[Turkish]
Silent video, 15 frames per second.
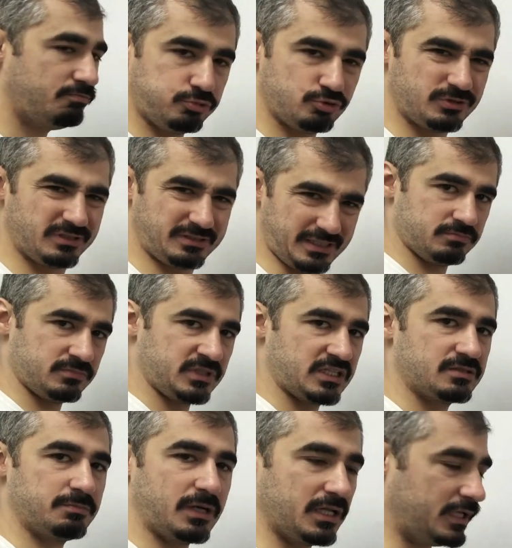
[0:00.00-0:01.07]
Burada direkt
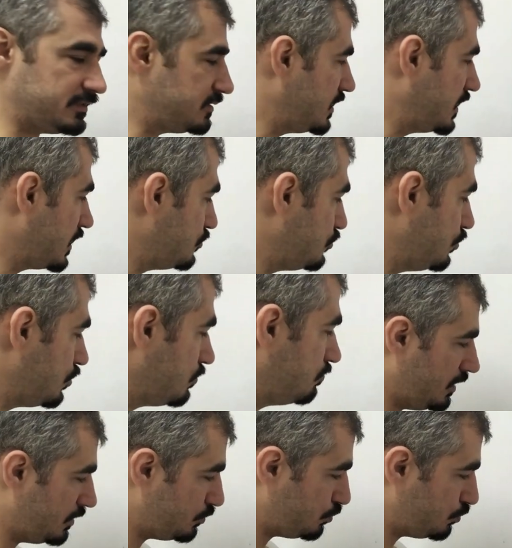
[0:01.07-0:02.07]
nasıl bağlandığına geçiyorum.